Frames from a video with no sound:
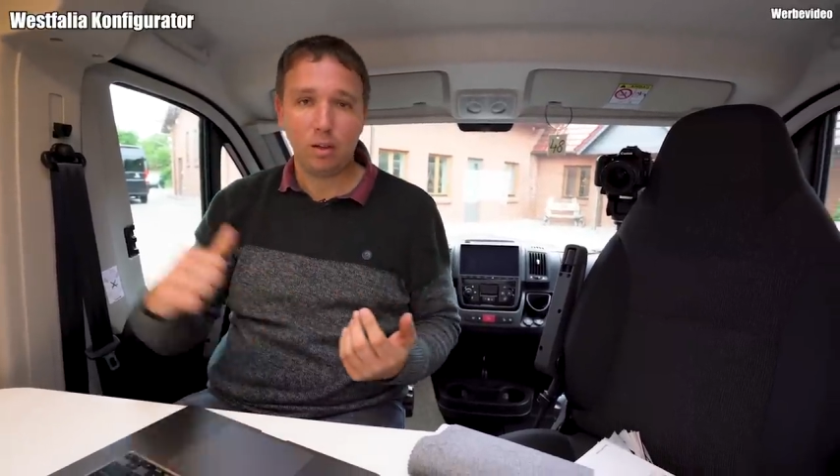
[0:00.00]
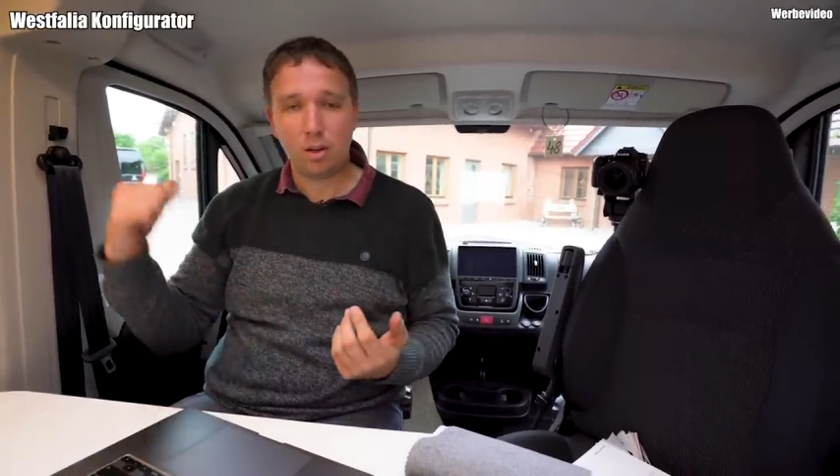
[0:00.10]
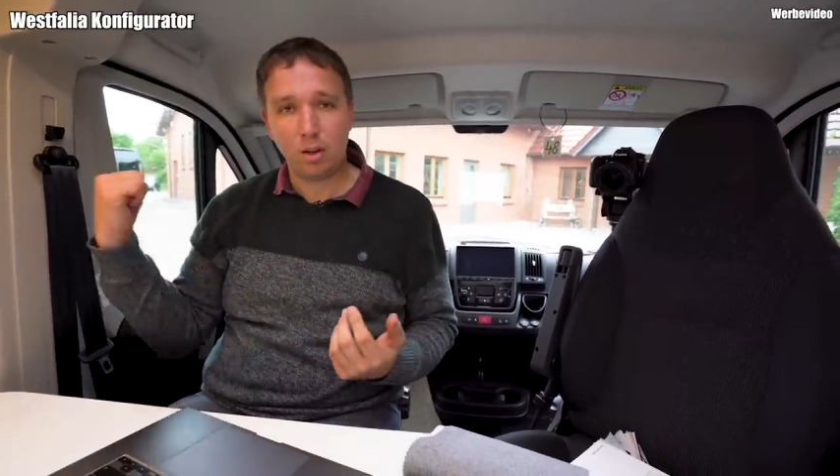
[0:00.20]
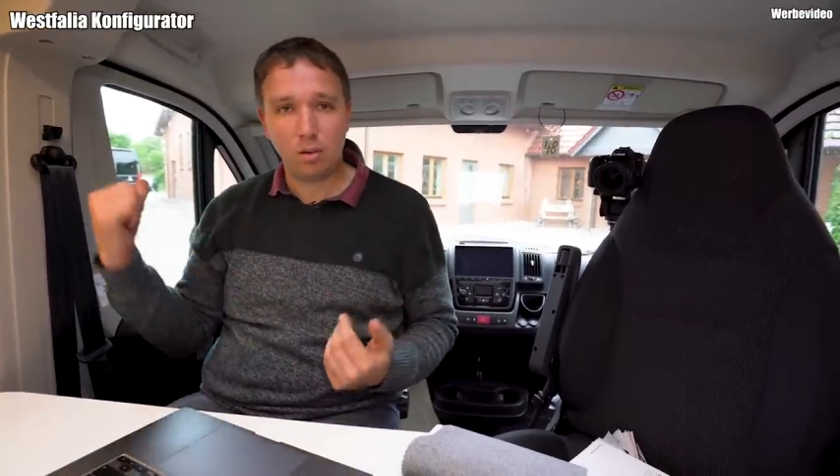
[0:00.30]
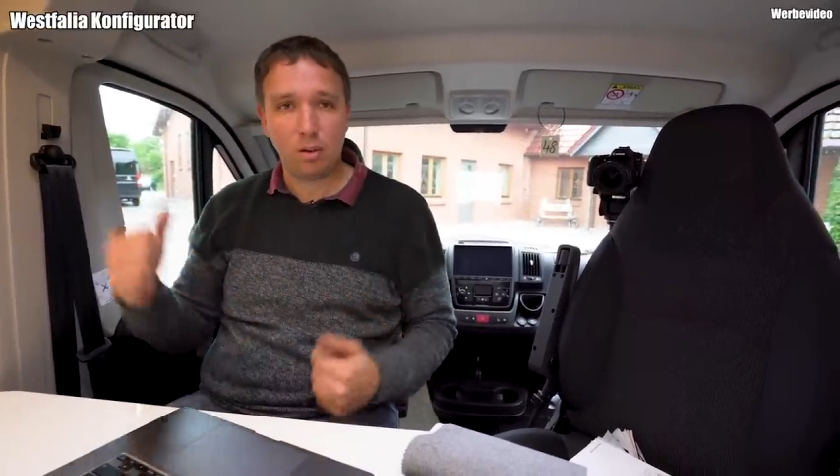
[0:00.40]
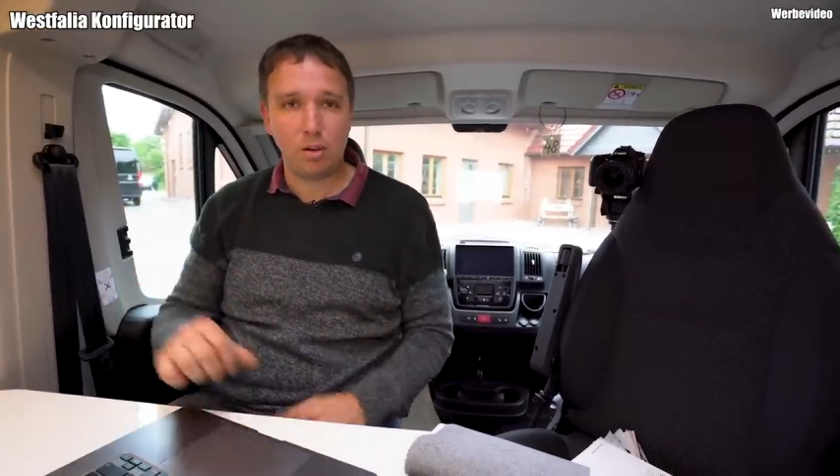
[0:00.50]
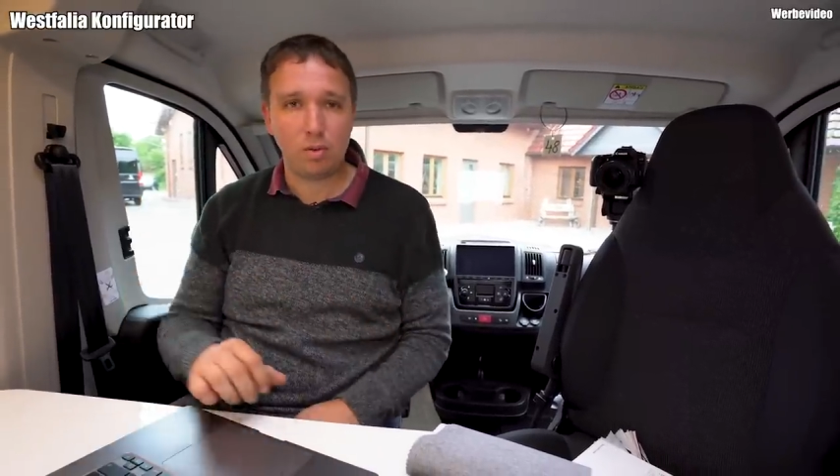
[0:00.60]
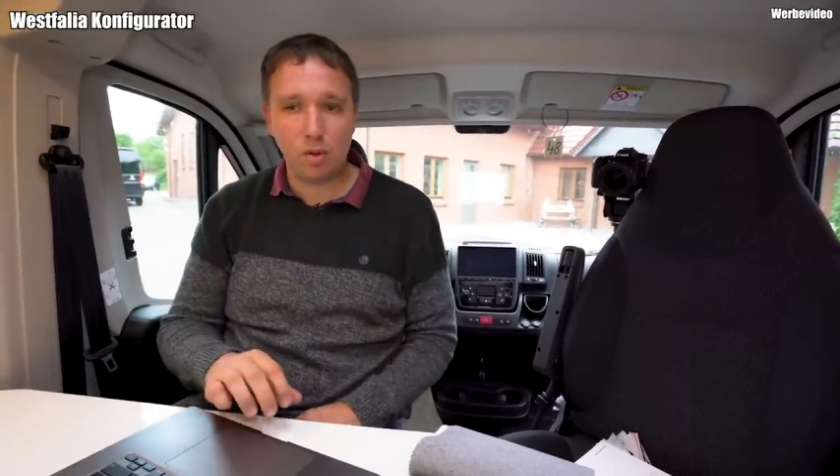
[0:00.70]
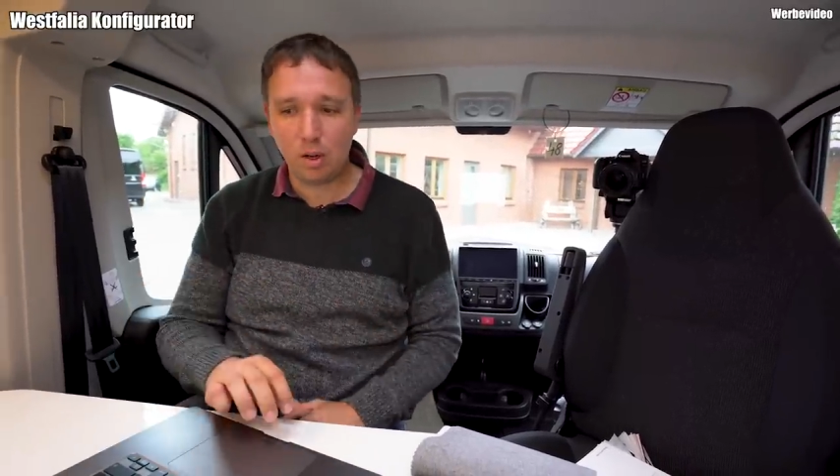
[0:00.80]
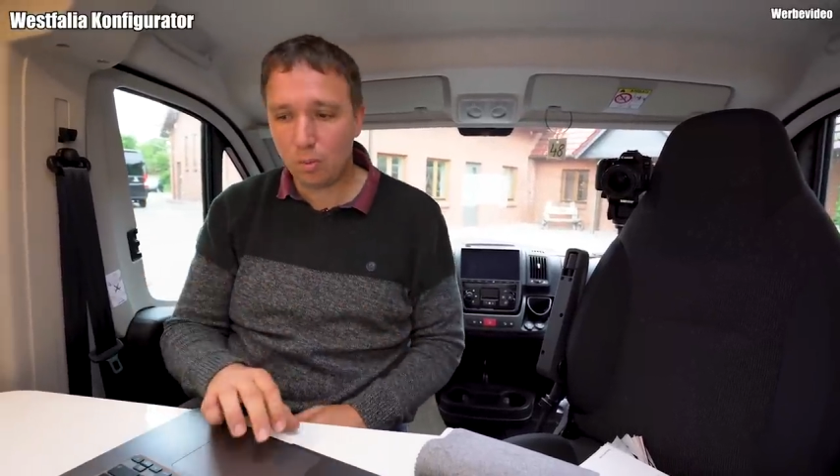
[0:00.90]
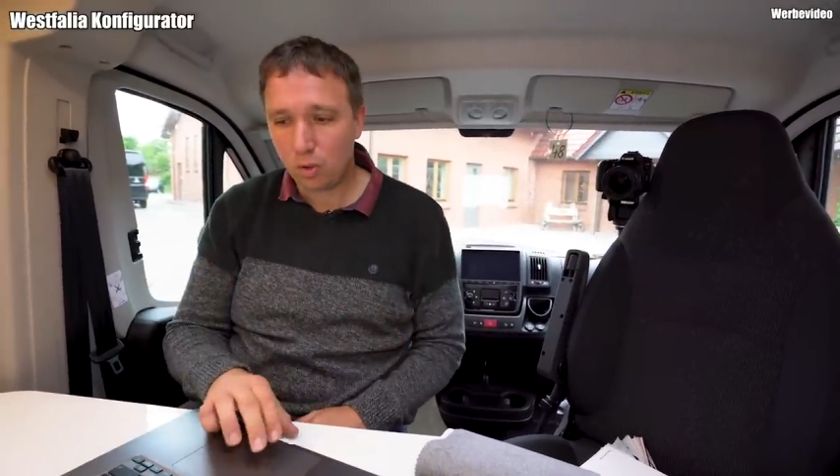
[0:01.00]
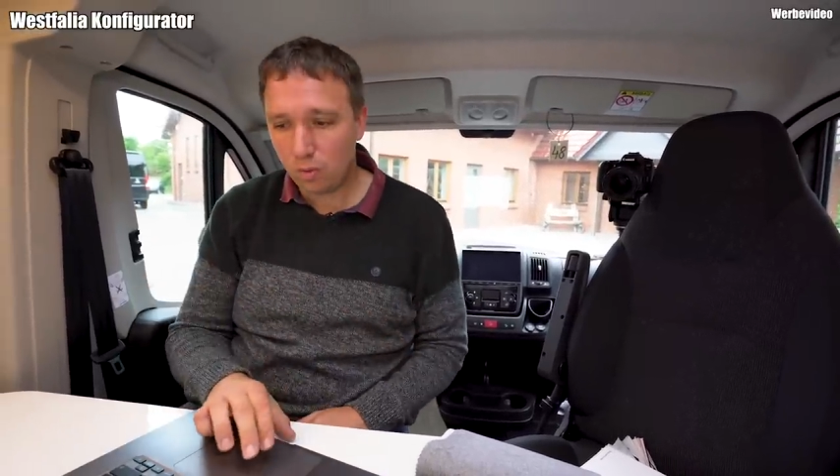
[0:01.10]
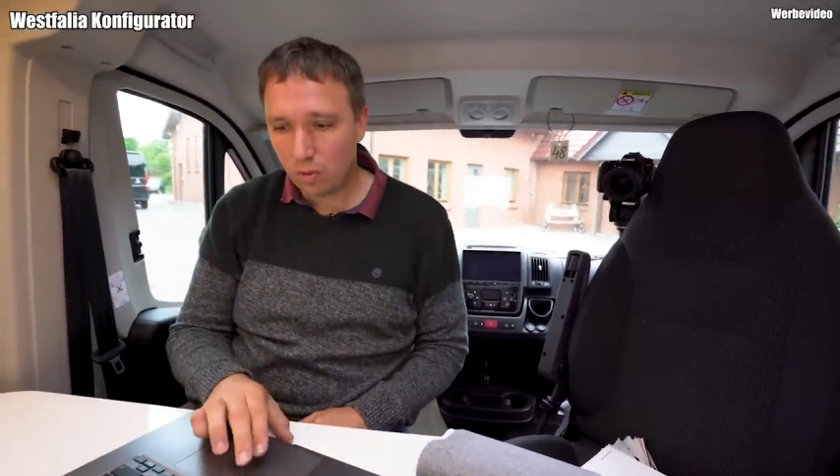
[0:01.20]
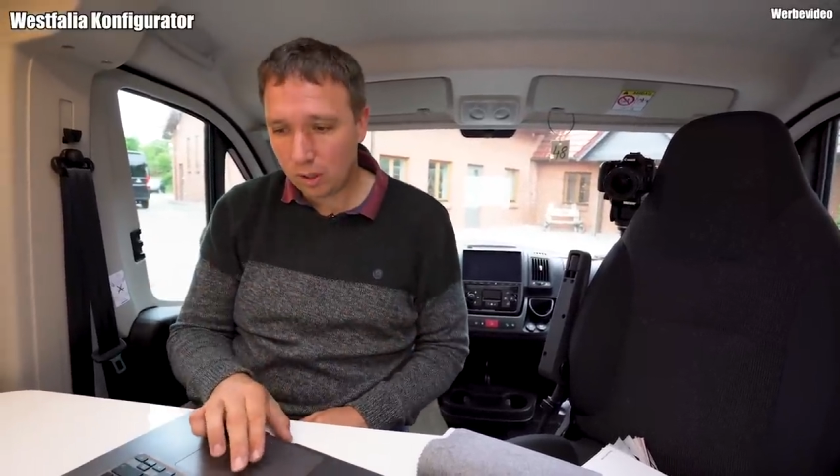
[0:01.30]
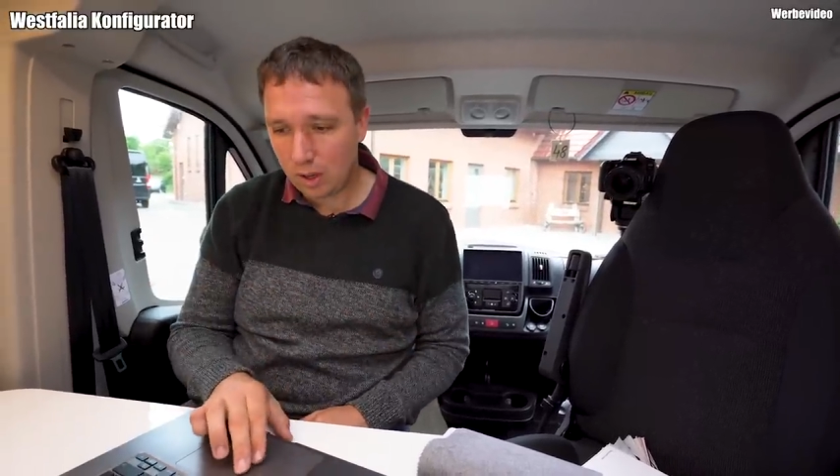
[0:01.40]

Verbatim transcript: Dann deswegen müssen wir